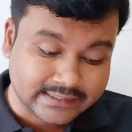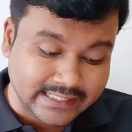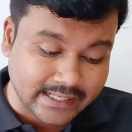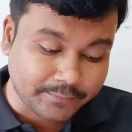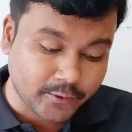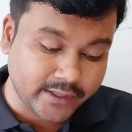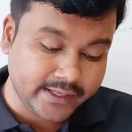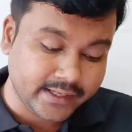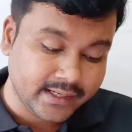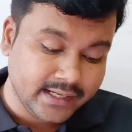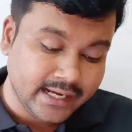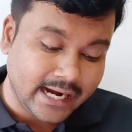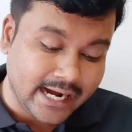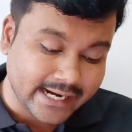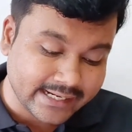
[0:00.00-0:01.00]
তারপরে
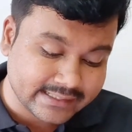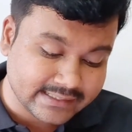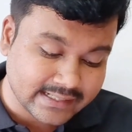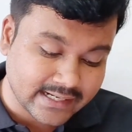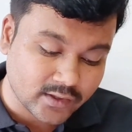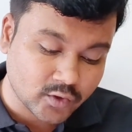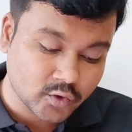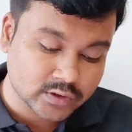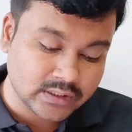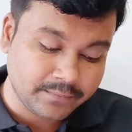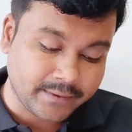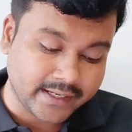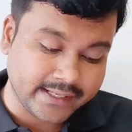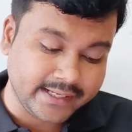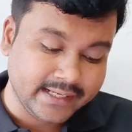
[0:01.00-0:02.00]
আরেকটা কারণ হতে
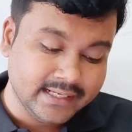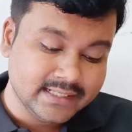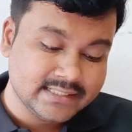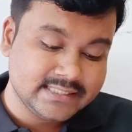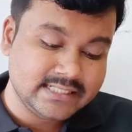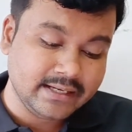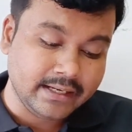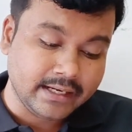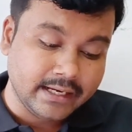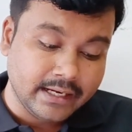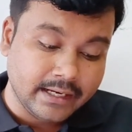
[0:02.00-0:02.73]
পারে যে